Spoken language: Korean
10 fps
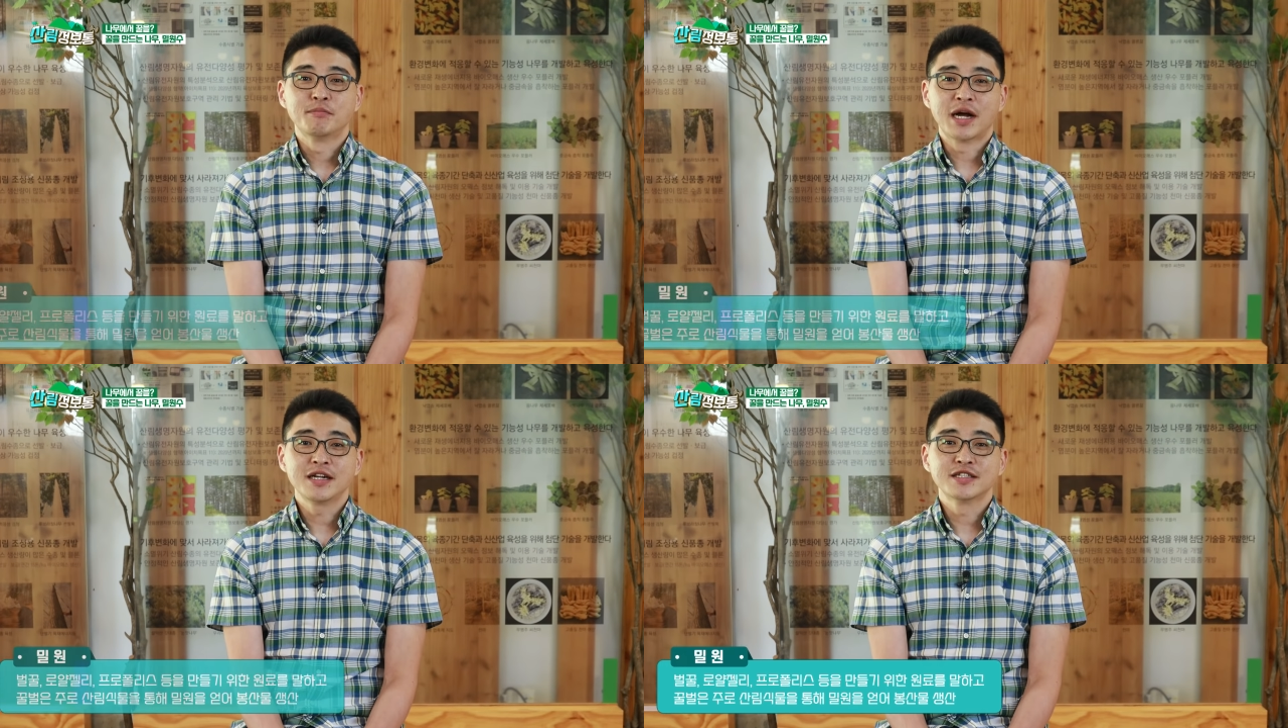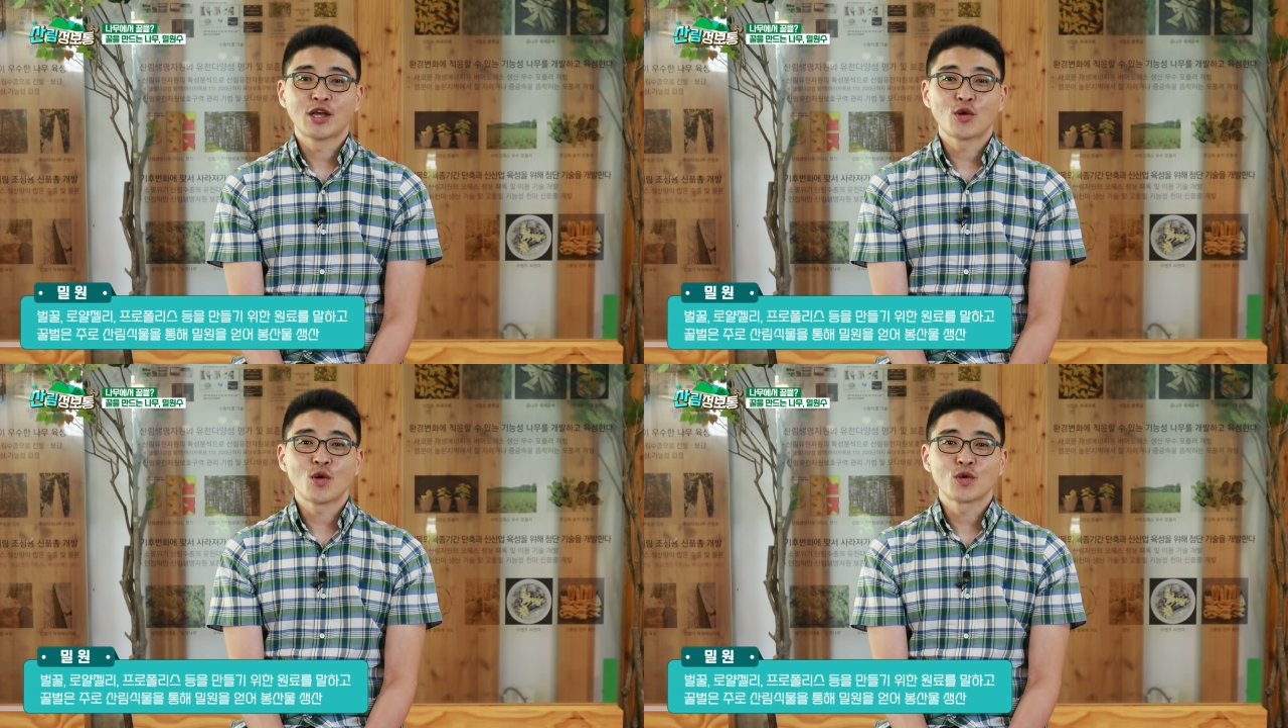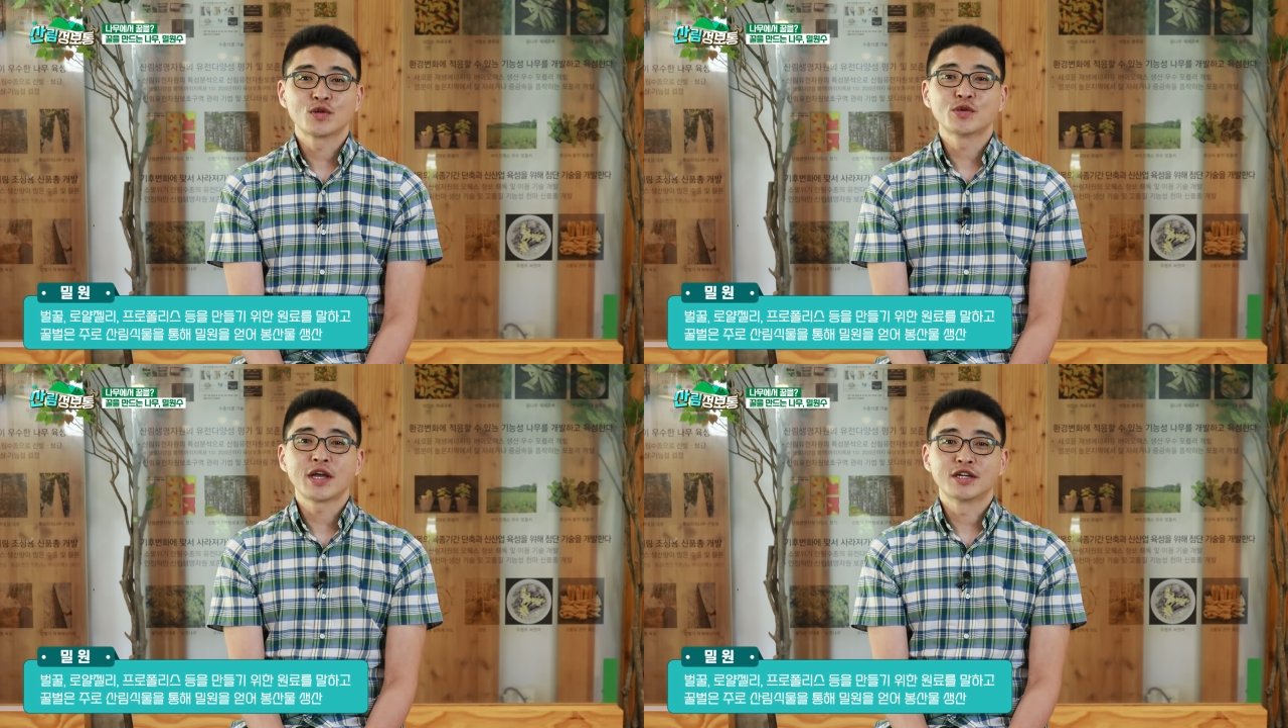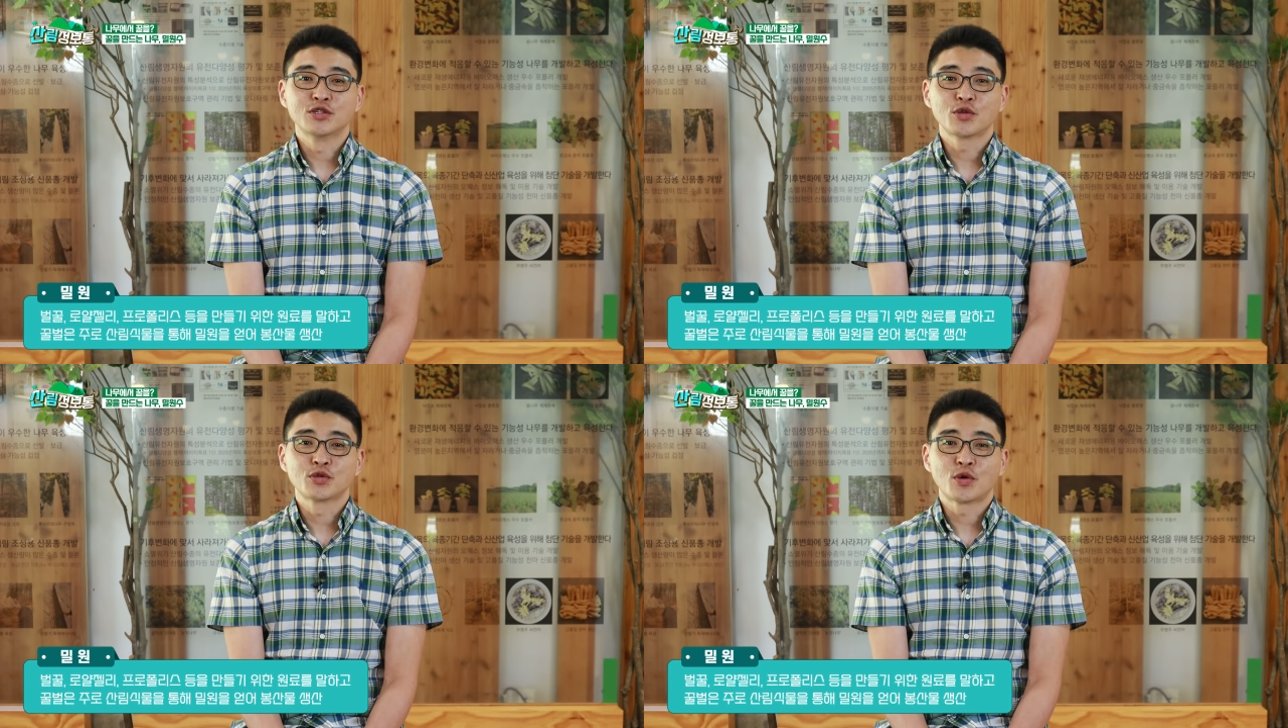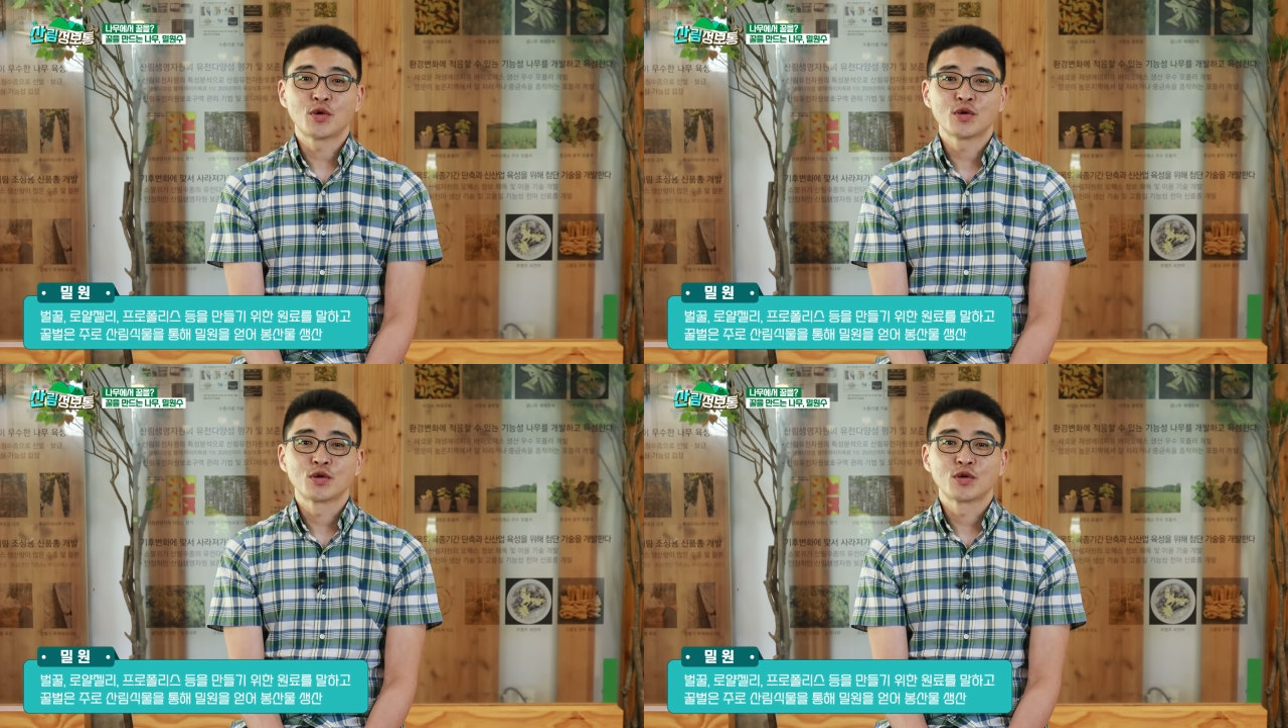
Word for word: 말 그대로 꿀의 근원으로